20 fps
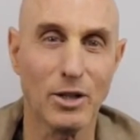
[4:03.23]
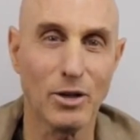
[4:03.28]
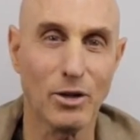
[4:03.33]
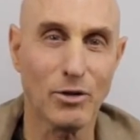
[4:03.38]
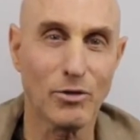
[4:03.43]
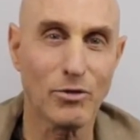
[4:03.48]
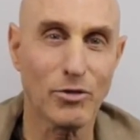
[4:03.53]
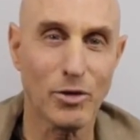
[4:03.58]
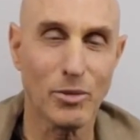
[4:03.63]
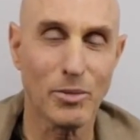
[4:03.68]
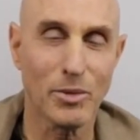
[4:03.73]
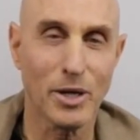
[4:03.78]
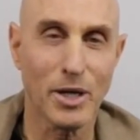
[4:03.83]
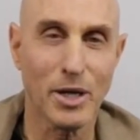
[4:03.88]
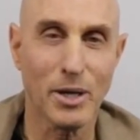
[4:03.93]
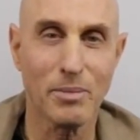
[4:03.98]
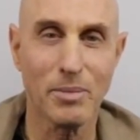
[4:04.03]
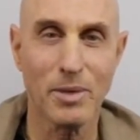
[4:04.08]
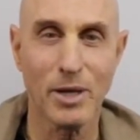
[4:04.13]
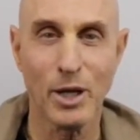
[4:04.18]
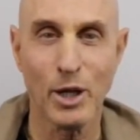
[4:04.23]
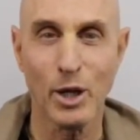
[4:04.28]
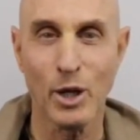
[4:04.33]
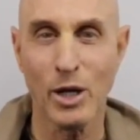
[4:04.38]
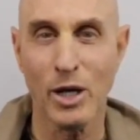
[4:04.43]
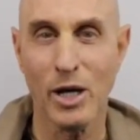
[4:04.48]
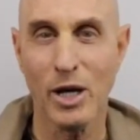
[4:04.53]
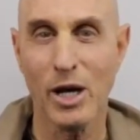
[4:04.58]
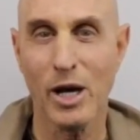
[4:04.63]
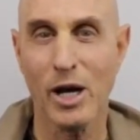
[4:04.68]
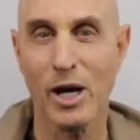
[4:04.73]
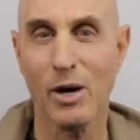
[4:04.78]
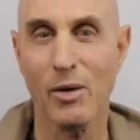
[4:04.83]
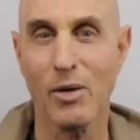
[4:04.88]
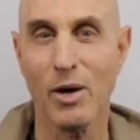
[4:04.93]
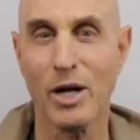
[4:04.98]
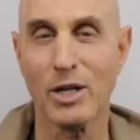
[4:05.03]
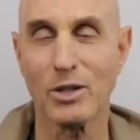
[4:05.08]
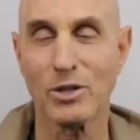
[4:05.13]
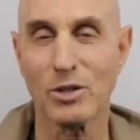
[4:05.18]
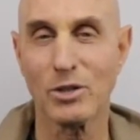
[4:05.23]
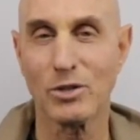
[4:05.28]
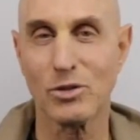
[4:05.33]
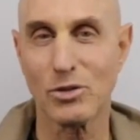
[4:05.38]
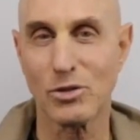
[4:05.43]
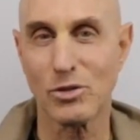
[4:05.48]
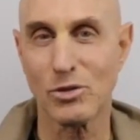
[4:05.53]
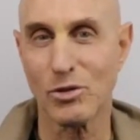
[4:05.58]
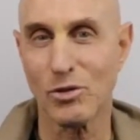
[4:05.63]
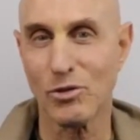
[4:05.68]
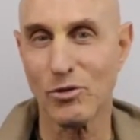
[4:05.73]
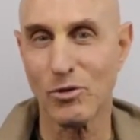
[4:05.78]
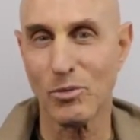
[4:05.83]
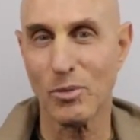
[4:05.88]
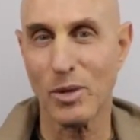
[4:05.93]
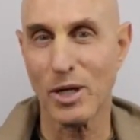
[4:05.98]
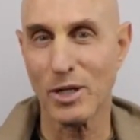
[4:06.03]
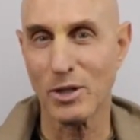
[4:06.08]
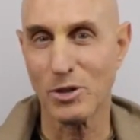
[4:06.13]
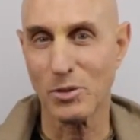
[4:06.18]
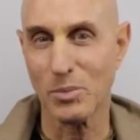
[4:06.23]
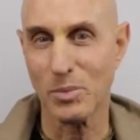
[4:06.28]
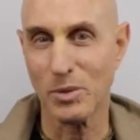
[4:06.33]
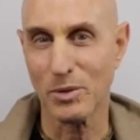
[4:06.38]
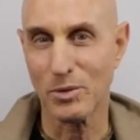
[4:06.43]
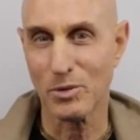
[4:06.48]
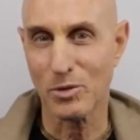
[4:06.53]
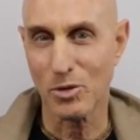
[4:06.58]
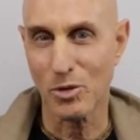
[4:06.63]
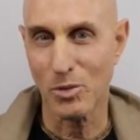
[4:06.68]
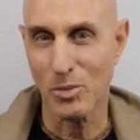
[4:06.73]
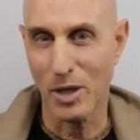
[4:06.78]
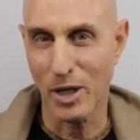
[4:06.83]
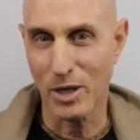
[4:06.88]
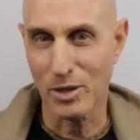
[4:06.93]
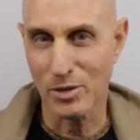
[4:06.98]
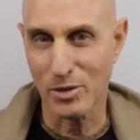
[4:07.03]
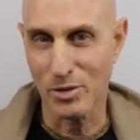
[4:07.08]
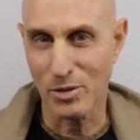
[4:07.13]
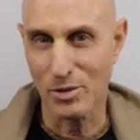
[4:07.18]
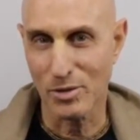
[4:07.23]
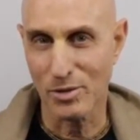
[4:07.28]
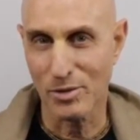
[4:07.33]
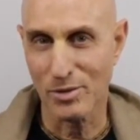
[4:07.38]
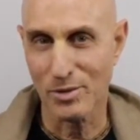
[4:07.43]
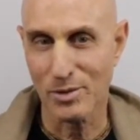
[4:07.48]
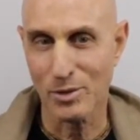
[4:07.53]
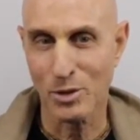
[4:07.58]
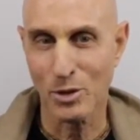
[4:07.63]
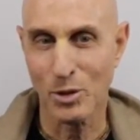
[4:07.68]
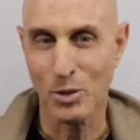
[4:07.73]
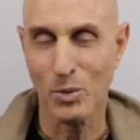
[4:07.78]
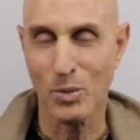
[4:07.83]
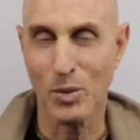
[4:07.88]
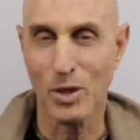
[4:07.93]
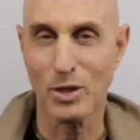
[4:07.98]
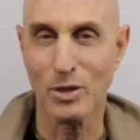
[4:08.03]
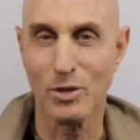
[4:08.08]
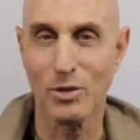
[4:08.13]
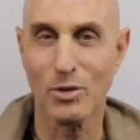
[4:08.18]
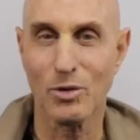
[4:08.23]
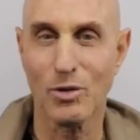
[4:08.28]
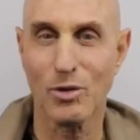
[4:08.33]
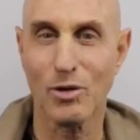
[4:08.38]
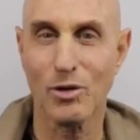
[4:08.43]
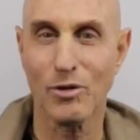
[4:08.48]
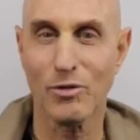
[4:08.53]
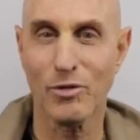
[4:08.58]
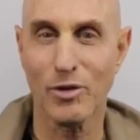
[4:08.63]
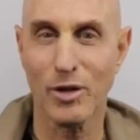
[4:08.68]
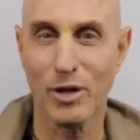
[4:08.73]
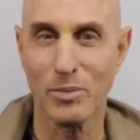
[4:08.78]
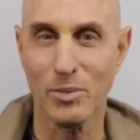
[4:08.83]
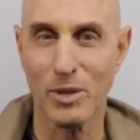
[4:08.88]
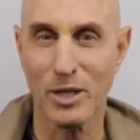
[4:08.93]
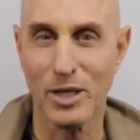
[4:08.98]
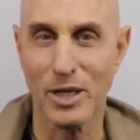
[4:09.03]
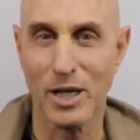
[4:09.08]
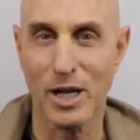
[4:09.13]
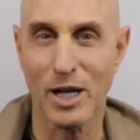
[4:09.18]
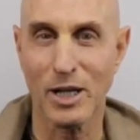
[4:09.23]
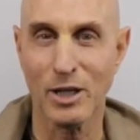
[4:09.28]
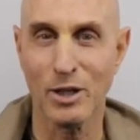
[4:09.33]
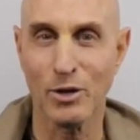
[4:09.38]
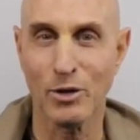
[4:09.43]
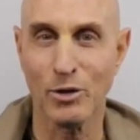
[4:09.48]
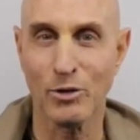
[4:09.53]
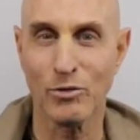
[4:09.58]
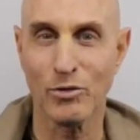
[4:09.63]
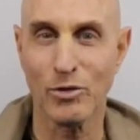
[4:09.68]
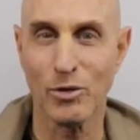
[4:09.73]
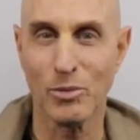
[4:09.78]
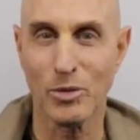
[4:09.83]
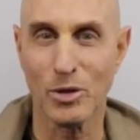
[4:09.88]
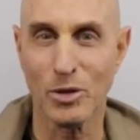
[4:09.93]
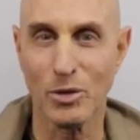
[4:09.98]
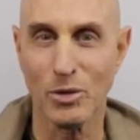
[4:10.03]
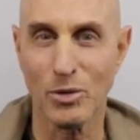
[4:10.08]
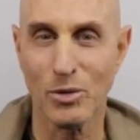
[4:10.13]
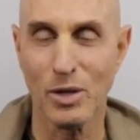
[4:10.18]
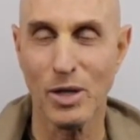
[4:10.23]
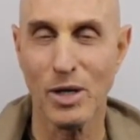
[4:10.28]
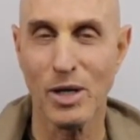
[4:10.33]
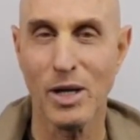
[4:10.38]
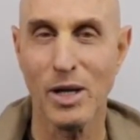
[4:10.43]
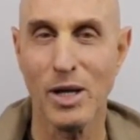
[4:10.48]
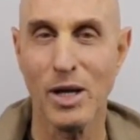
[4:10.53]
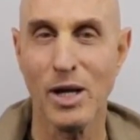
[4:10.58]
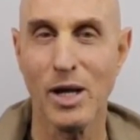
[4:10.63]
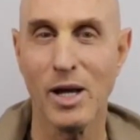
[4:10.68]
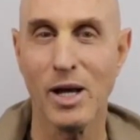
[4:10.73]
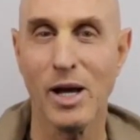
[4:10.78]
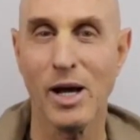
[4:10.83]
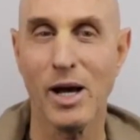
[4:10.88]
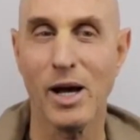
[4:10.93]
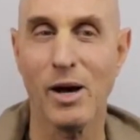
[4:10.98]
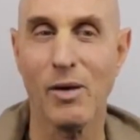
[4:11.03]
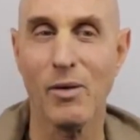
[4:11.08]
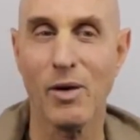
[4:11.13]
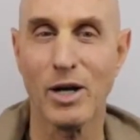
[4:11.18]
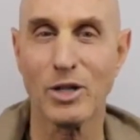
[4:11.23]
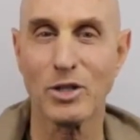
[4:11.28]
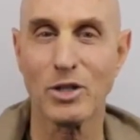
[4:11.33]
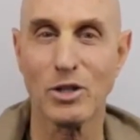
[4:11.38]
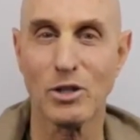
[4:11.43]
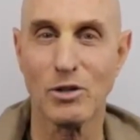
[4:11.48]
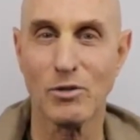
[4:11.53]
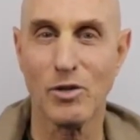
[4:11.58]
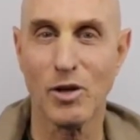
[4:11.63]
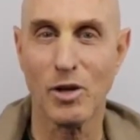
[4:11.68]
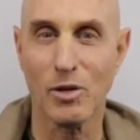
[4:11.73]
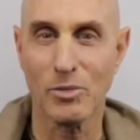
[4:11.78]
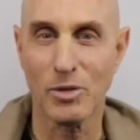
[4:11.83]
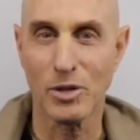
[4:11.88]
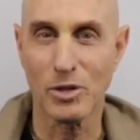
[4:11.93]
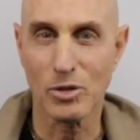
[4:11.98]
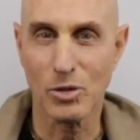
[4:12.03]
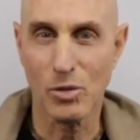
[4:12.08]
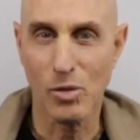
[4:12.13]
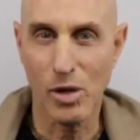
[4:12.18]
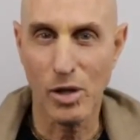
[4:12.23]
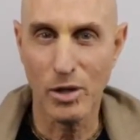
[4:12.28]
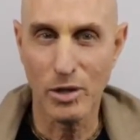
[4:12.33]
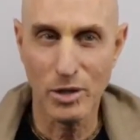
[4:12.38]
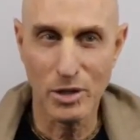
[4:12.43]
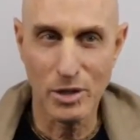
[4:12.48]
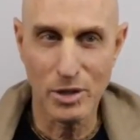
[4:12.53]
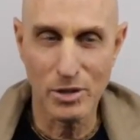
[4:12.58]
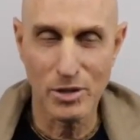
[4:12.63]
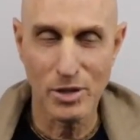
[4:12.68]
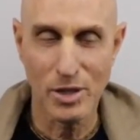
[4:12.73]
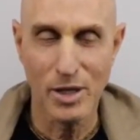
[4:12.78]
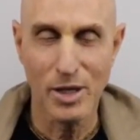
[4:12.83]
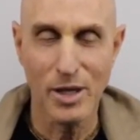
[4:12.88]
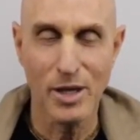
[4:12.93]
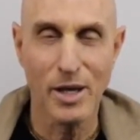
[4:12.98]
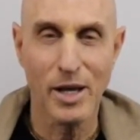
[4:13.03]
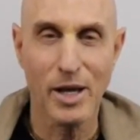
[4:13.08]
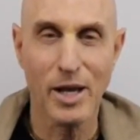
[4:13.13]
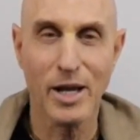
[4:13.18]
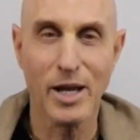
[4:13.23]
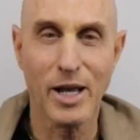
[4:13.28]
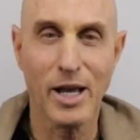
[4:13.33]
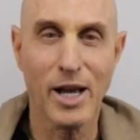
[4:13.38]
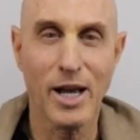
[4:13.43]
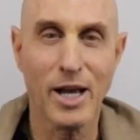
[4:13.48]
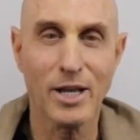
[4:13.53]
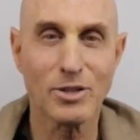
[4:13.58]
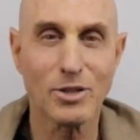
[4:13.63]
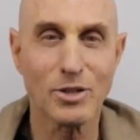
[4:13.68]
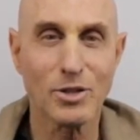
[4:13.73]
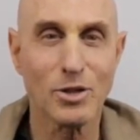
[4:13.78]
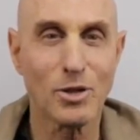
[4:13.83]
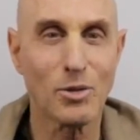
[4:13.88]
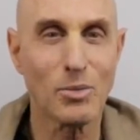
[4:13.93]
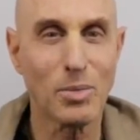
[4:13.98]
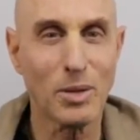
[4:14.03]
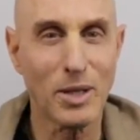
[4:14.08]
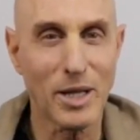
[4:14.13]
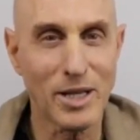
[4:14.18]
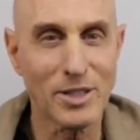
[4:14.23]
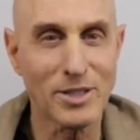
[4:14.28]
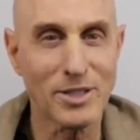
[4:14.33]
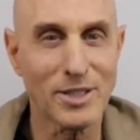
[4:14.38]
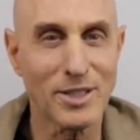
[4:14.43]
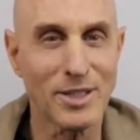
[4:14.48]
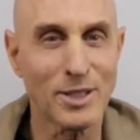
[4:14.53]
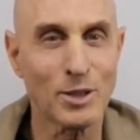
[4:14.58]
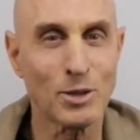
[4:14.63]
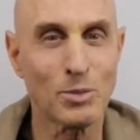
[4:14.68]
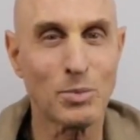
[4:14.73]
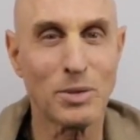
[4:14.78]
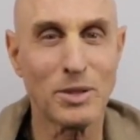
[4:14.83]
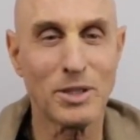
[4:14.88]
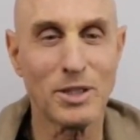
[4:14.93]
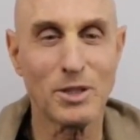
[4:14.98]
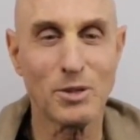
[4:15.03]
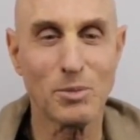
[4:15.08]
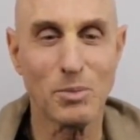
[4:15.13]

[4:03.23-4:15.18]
я учусь у них, как я должен служить своему духовному учителю. Когда вы прославляете меня, я узнаю, какие качества мне нужно развивать, и прошу ваших благословений.